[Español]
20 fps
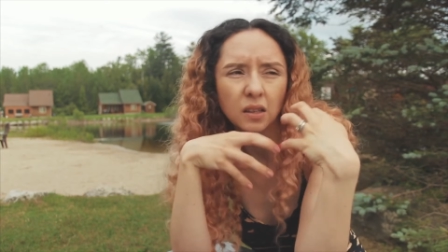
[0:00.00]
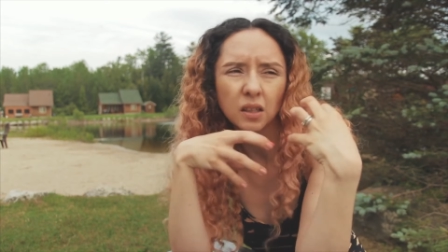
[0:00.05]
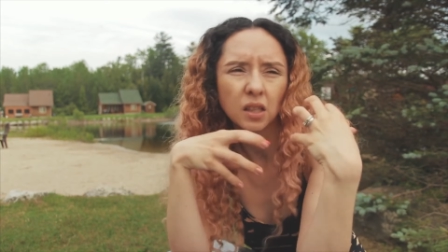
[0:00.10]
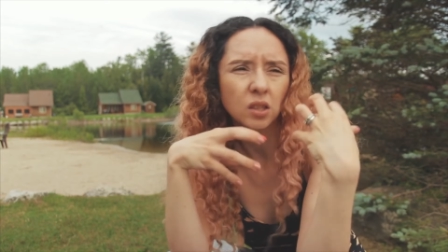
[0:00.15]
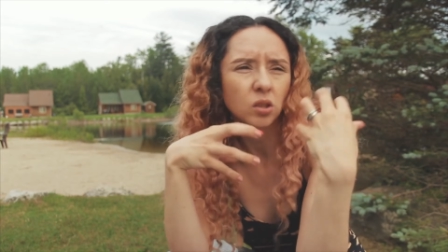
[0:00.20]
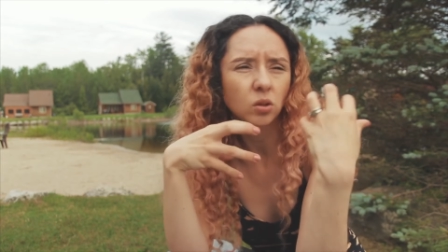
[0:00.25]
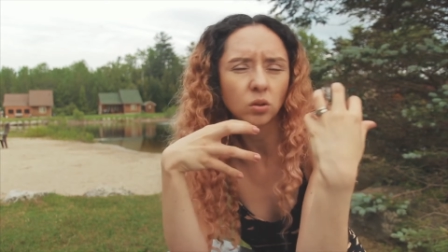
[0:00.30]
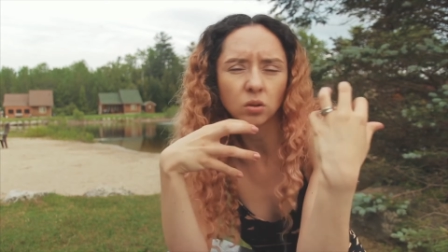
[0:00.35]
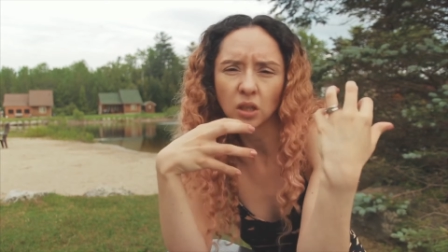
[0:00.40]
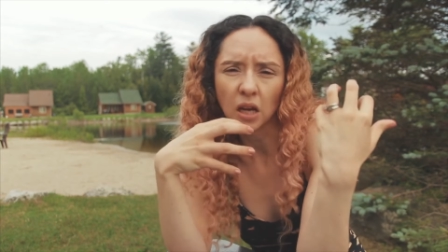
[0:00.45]

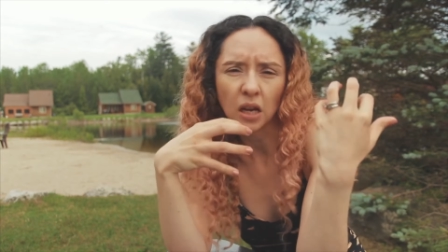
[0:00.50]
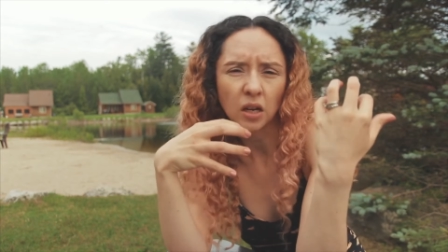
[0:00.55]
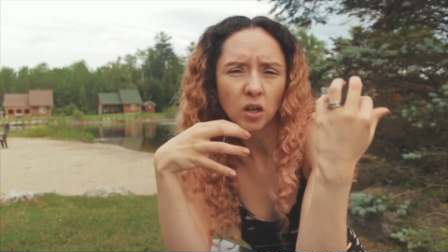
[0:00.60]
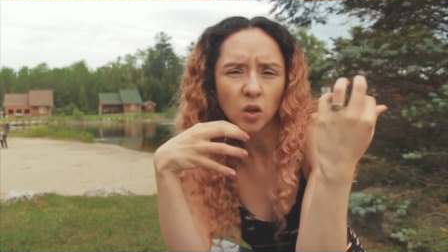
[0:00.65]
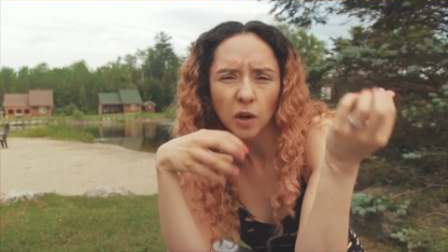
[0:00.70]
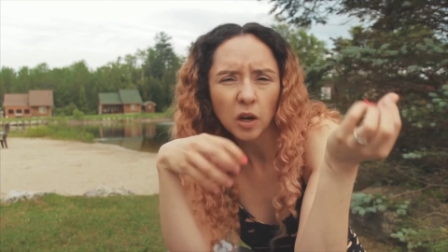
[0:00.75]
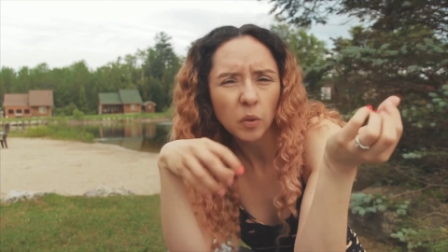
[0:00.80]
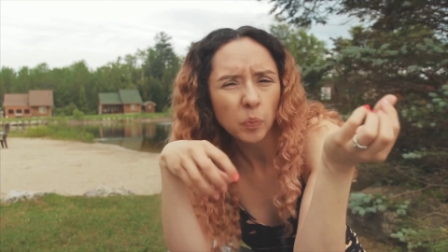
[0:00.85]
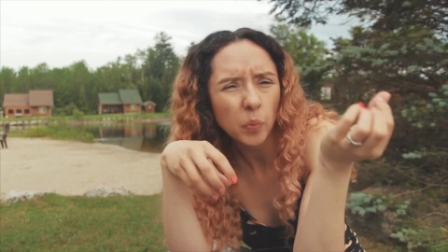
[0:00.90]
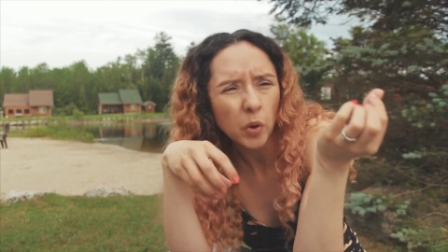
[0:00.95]
esto ya no
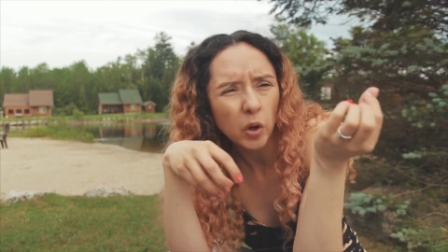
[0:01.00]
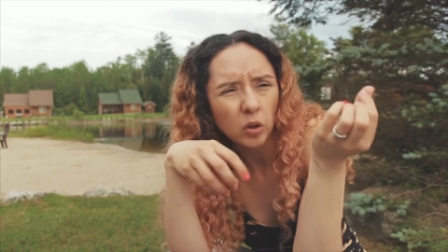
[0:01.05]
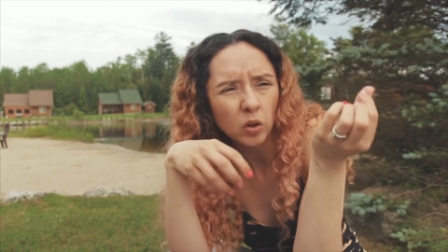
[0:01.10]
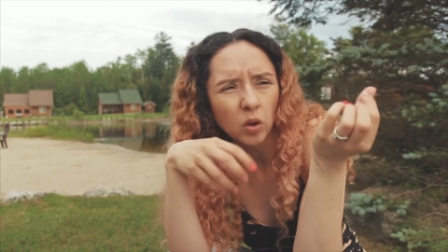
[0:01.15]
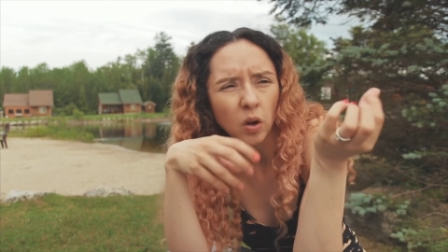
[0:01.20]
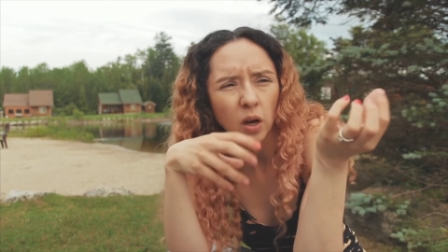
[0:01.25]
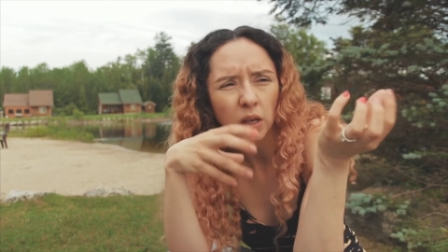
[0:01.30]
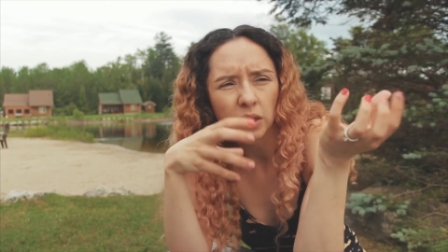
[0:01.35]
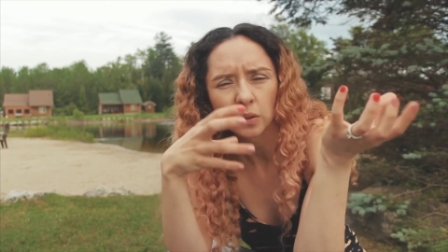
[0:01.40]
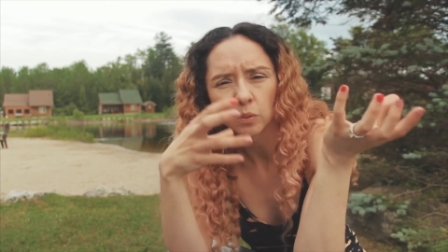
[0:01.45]
me lo
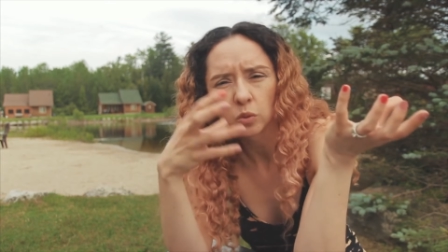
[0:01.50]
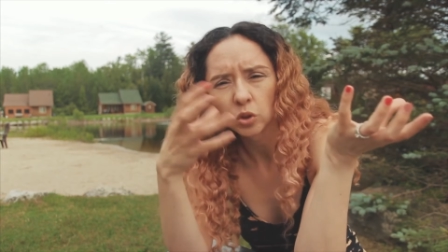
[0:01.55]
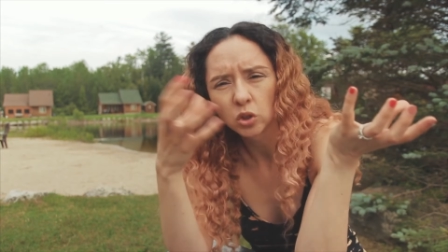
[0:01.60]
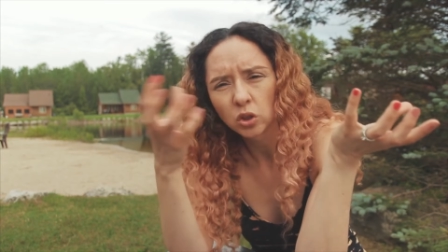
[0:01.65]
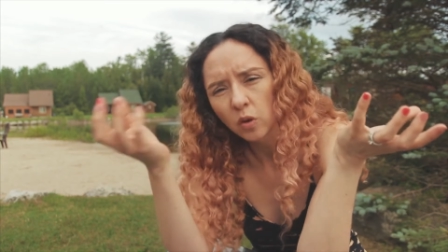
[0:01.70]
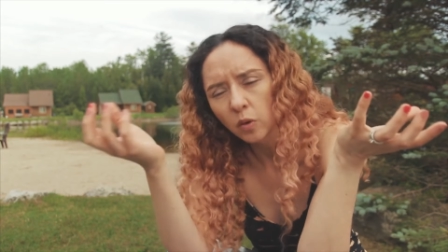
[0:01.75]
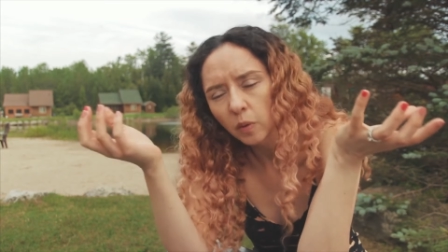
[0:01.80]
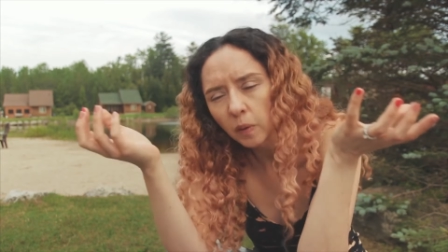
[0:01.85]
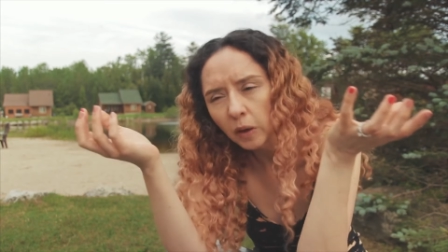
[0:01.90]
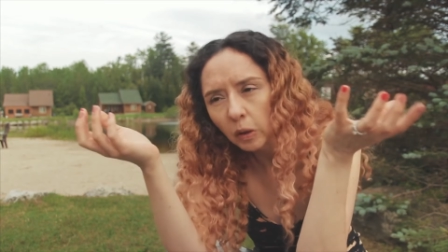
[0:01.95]
pongo, hace mucho
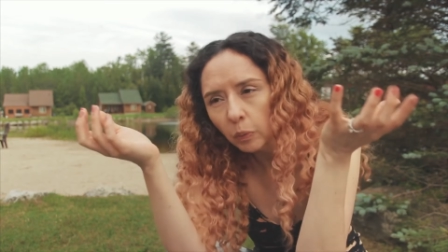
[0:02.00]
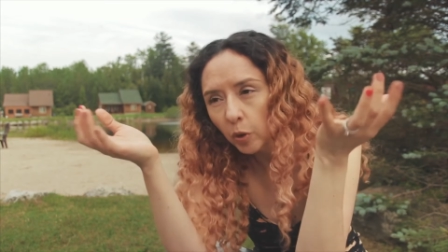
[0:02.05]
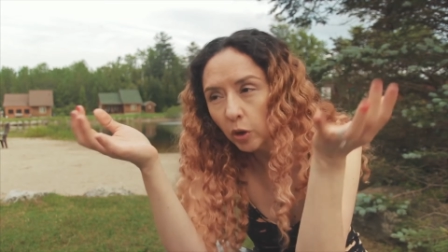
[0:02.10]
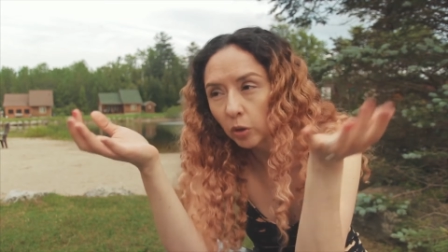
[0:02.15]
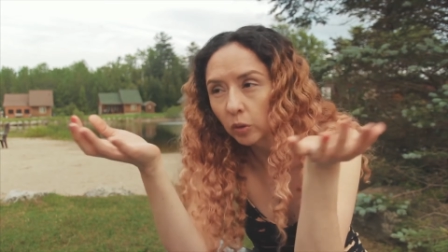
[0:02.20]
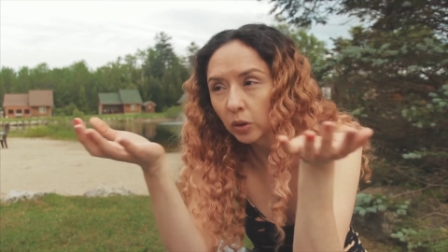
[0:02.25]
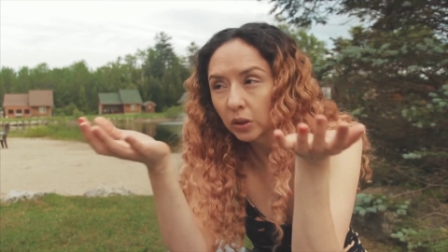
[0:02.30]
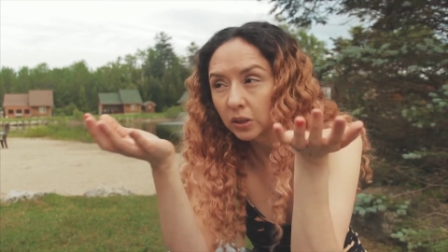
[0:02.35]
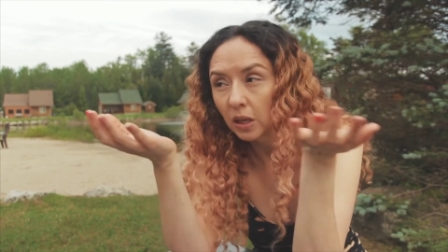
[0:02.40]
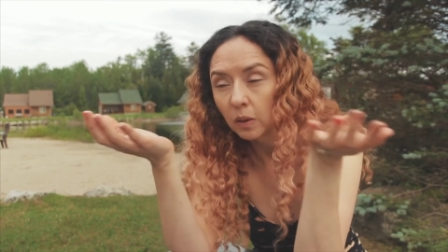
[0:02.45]
no me lo
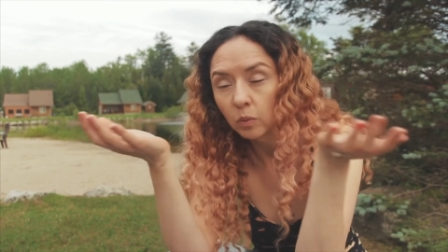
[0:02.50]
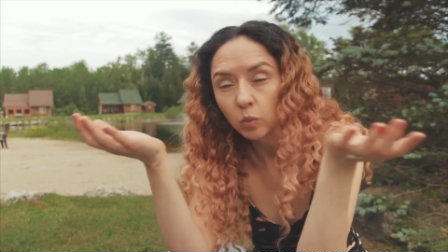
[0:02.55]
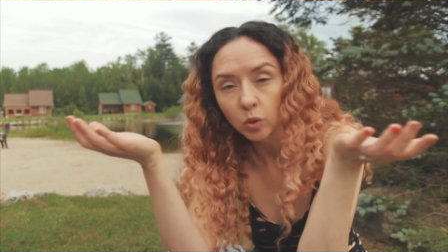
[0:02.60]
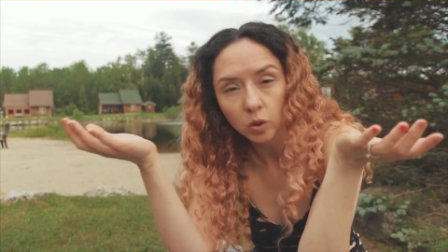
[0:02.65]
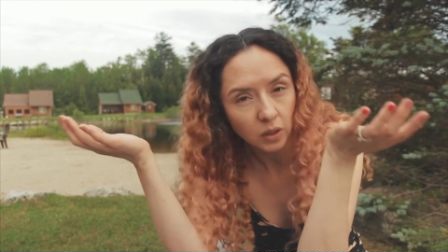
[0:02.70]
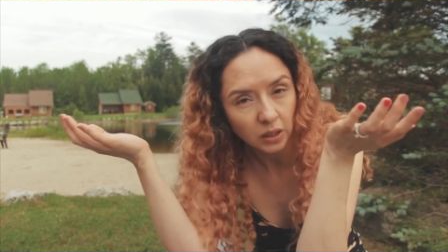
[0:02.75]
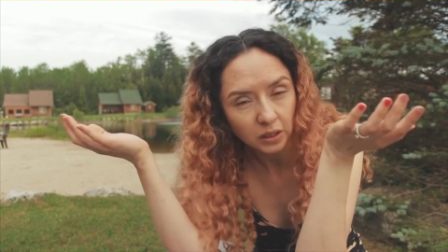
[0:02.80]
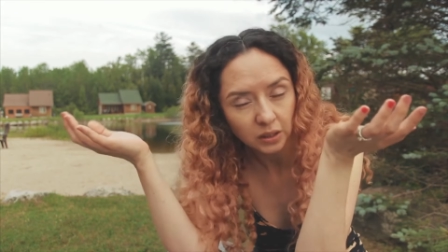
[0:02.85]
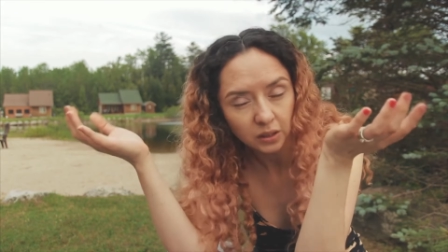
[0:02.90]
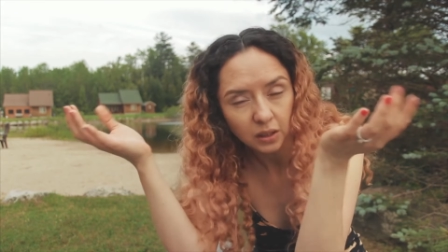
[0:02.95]
pongo, está en muy
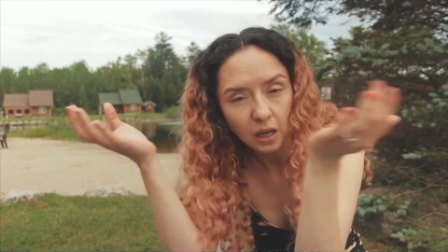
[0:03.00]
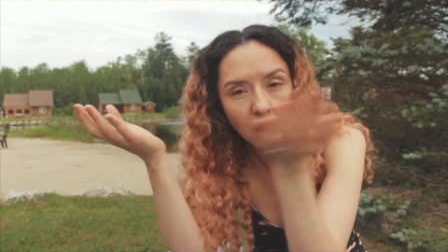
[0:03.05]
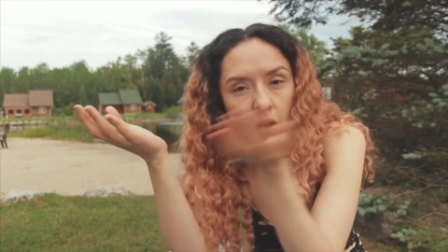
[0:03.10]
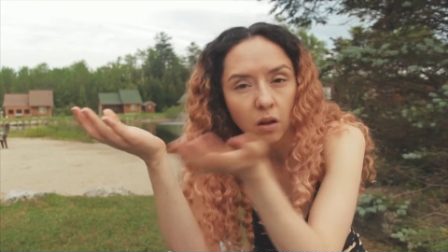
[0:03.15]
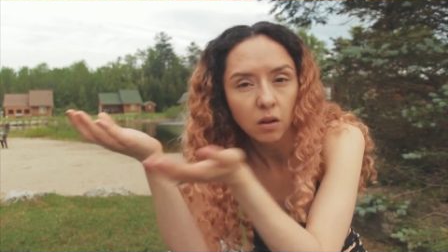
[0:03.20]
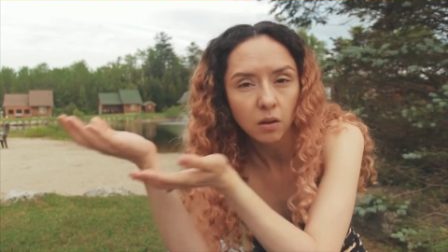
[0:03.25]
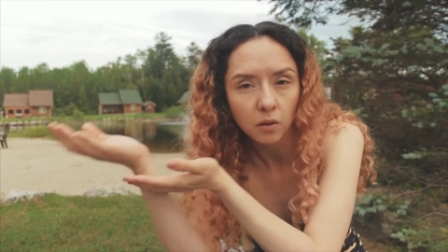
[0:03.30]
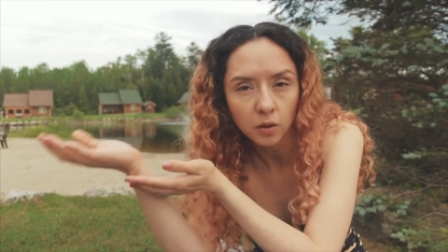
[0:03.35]
buen estado,